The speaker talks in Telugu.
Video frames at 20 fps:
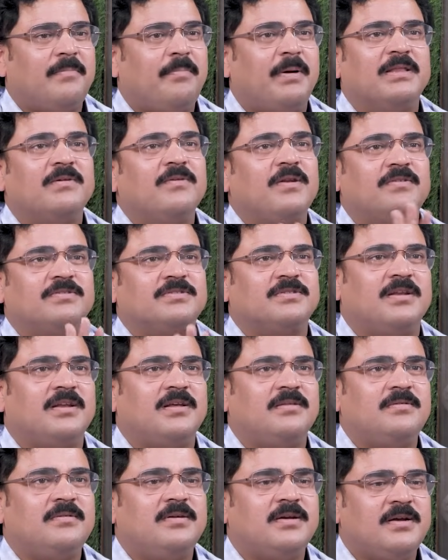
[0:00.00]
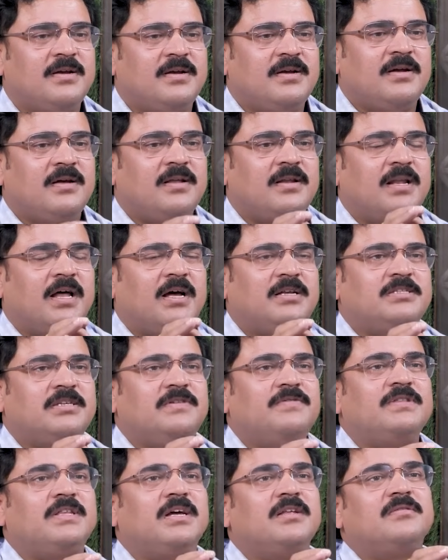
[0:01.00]
నా పదవులు అవసరం లేదు నా
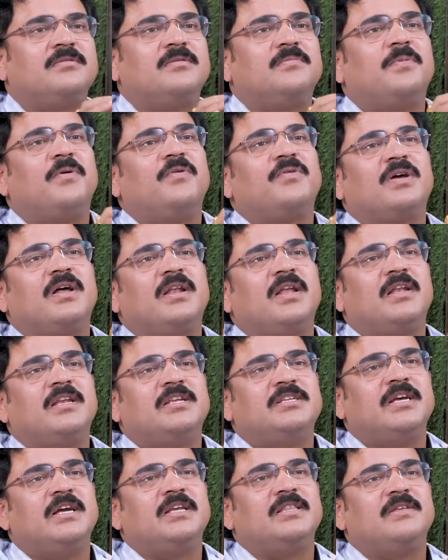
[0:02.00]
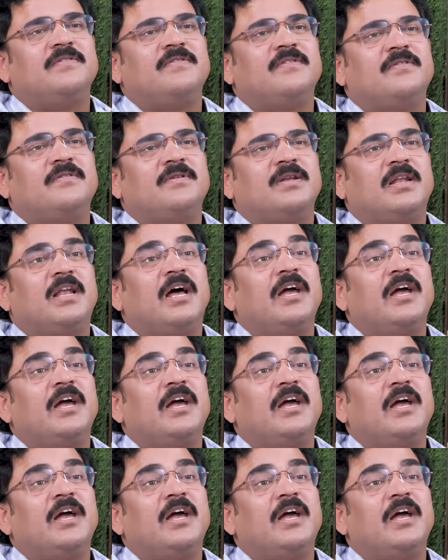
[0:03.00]
జీవితాంతం పవన్ కళ్యాణ్ నిజాయితీ ఉన్న